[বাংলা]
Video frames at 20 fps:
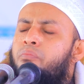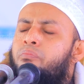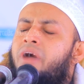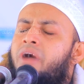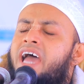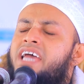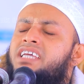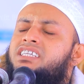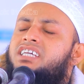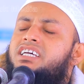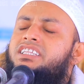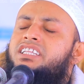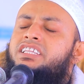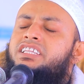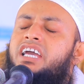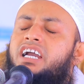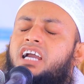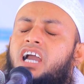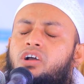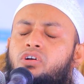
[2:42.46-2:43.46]
মায়ের সাথে
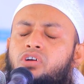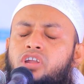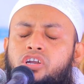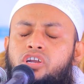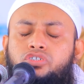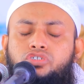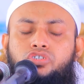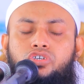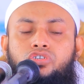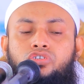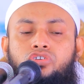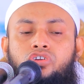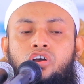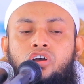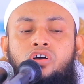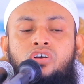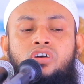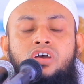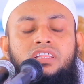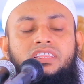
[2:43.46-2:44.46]
দেখা করার জন্য
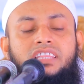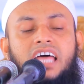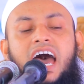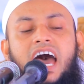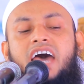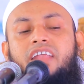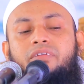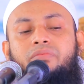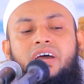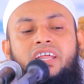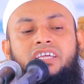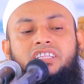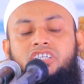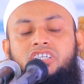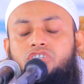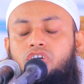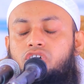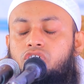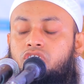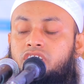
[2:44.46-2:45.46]
তার বাড়িতে
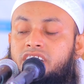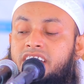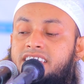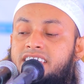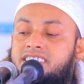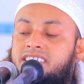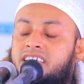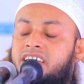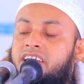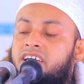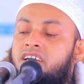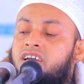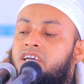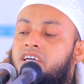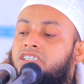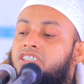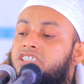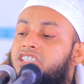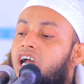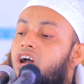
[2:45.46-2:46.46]
যখন গেছে
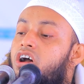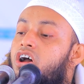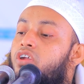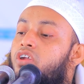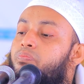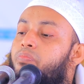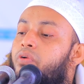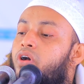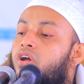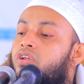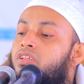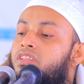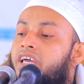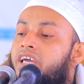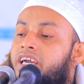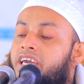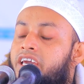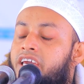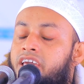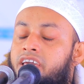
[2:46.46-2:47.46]
যাওয়ার পর
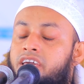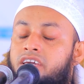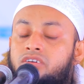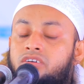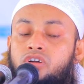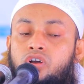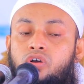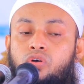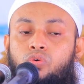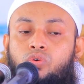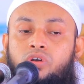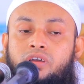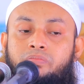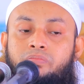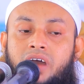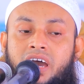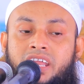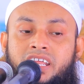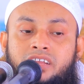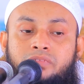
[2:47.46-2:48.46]
দেখে ওই
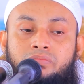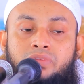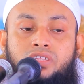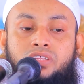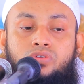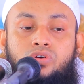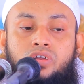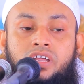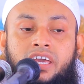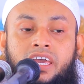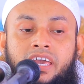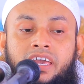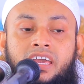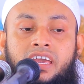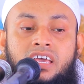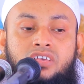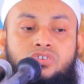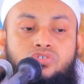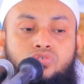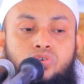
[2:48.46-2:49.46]
বাড়ির ভিতরে
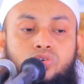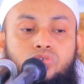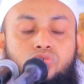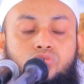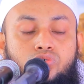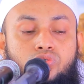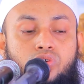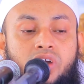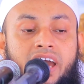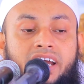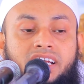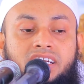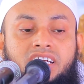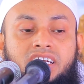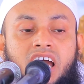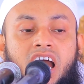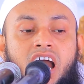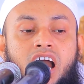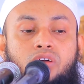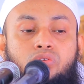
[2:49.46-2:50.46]
ছোট্ট
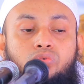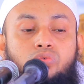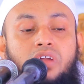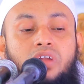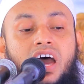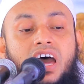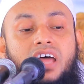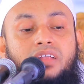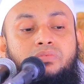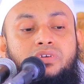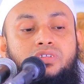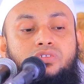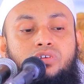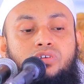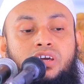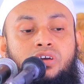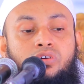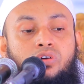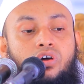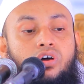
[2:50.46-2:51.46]
একটা কোনার
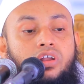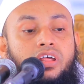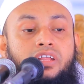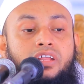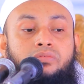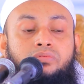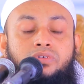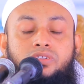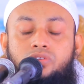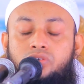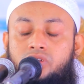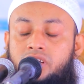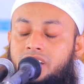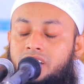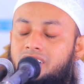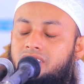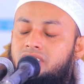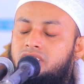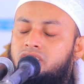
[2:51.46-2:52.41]
ভিতরে ঘরের ভিতরে